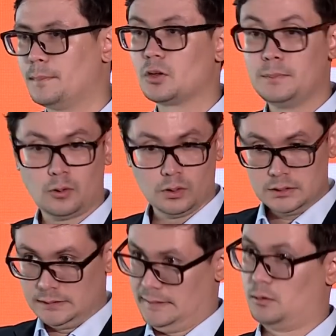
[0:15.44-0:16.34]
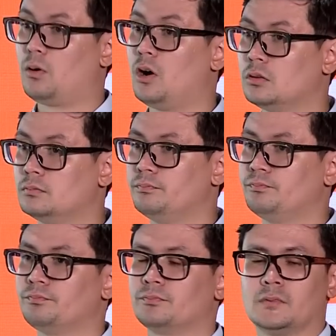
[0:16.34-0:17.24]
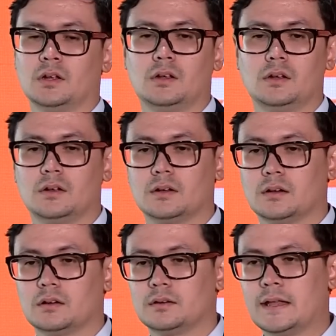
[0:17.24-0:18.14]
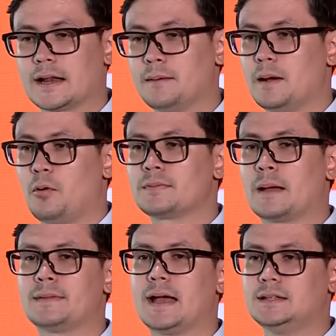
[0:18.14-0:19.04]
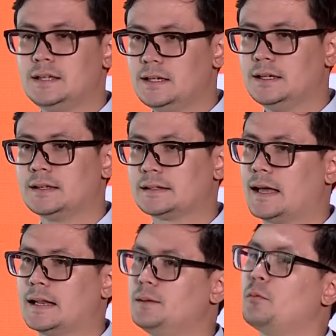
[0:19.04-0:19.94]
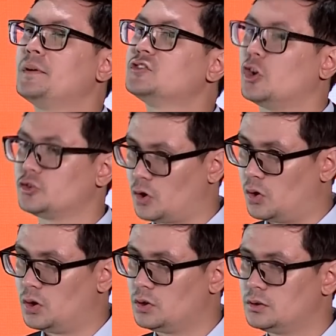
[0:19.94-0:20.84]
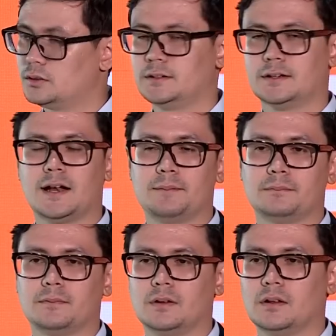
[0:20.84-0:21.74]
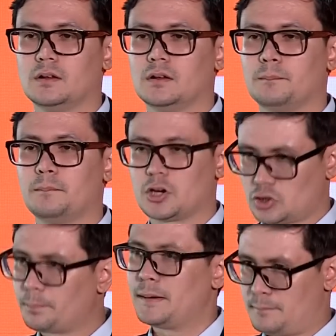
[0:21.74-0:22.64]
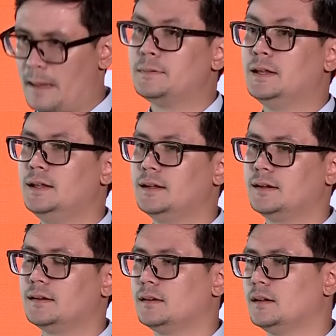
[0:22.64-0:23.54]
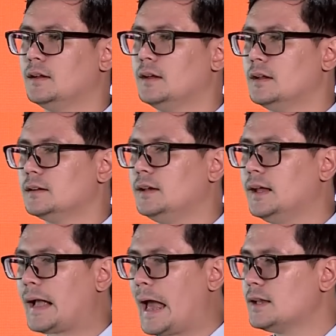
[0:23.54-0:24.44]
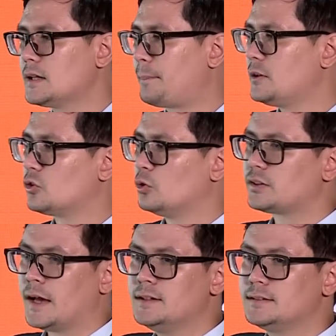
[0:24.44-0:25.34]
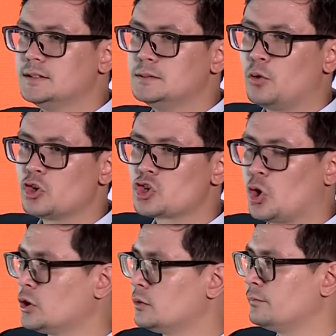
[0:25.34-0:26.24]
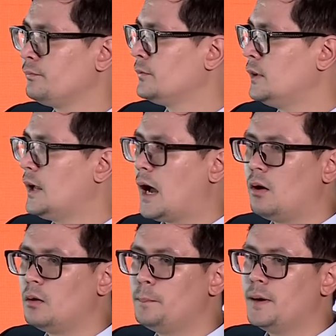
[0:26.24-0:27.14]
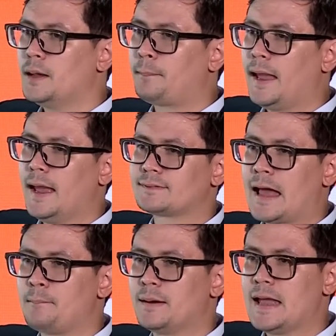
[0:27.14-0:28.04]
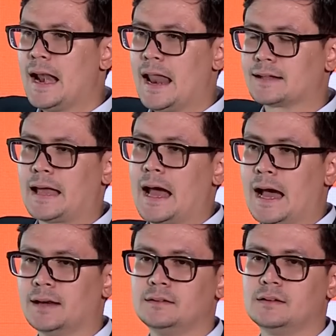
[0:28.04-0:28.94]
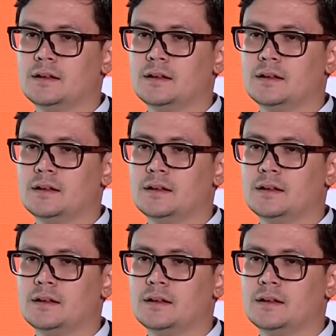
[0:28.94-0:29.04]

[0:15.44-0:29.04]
มันต้องมีคนอื่นเกี่ยวข้อง ดังนั้นเมื่อผมทำหน้าที่ในฐานะที่ผมเป็นสสนะครับ มันก็ต้องเป็นแบบนี้ ทีนี้การที่จะไปสงสัยสื่อมวลชนที่เขาเผยแพร่ตามพยานหลักฐาน